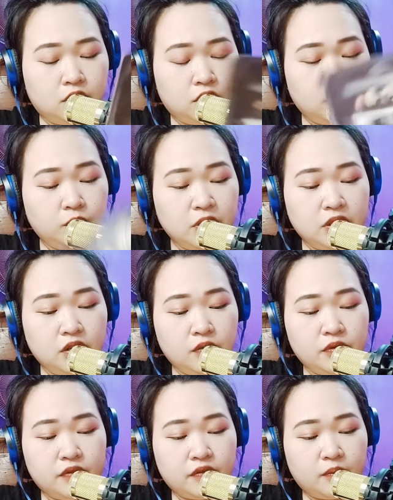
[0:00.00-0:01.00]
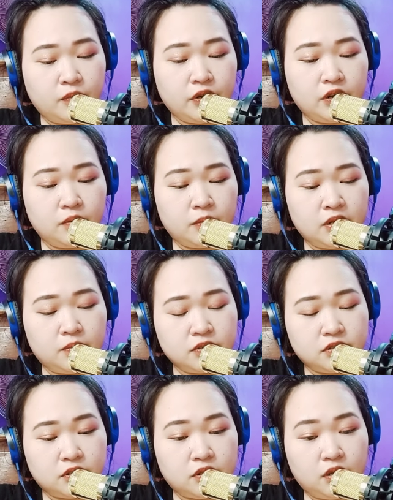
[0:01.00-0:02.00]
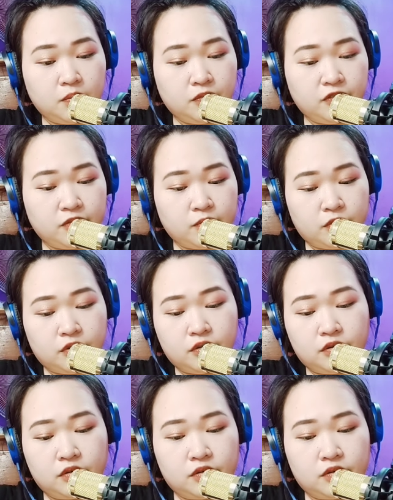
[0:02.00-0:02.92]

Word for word: Could be dealing with someone na lumalabas sa dreams mo.